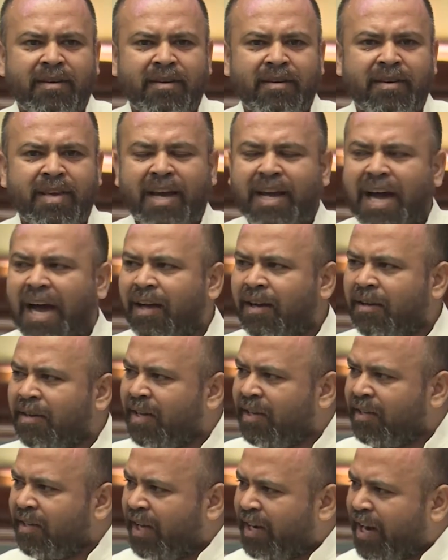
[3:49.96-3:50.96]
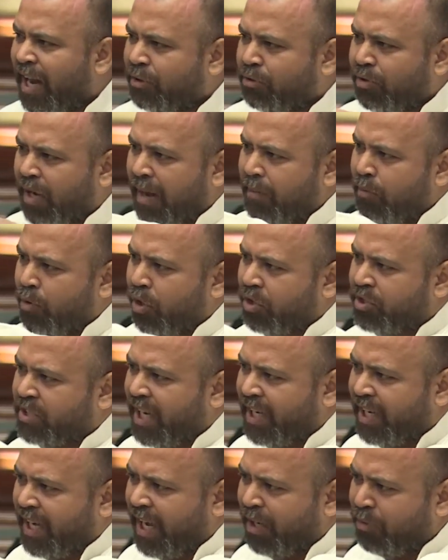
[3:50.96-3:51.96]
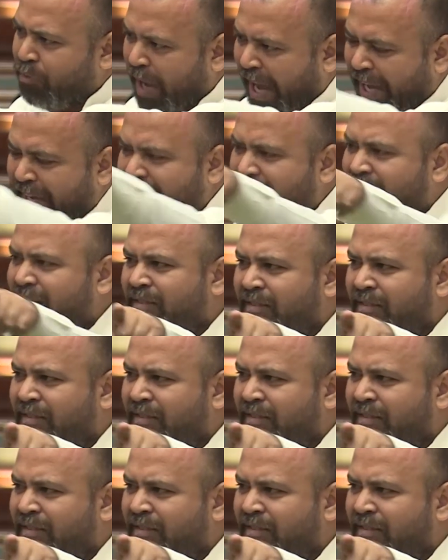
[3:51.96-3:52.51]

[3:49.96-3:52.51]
ये ये नाथुराम गोडसे के अनुयायी